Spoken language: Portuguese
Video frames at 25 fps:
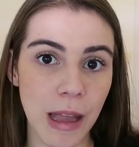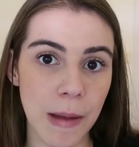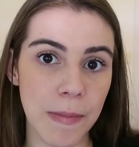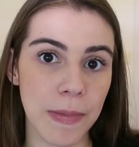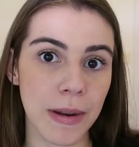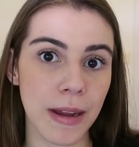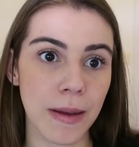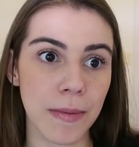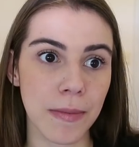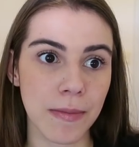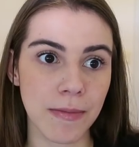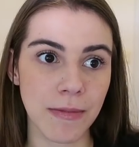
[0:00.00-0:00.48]
dá
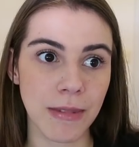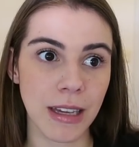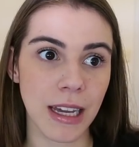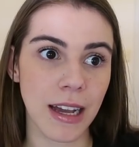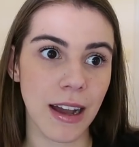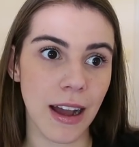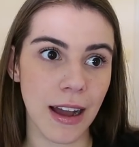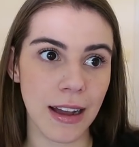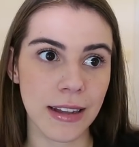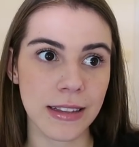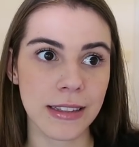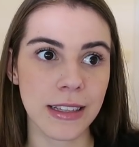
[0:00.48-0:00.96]
pra em
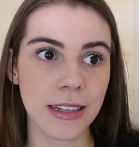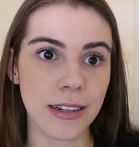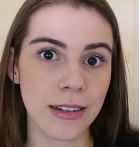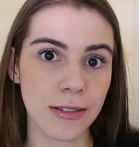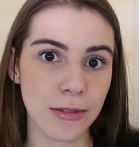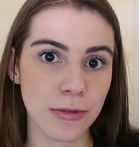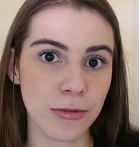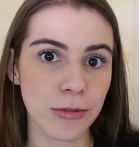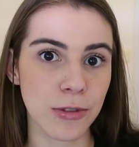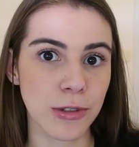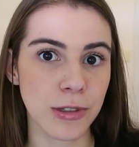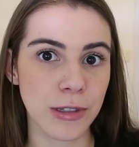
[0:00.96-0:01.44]

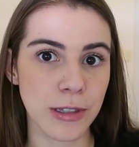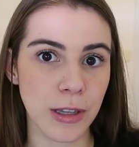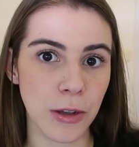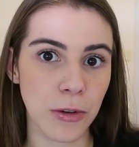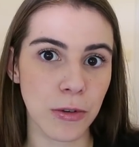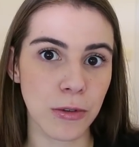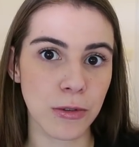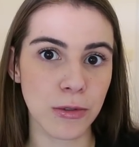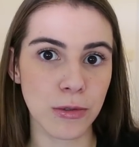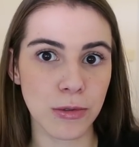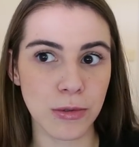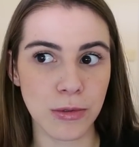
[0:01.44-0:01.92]
cada um do
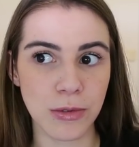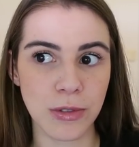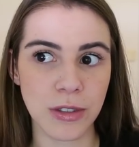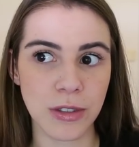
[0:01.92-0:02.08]
seu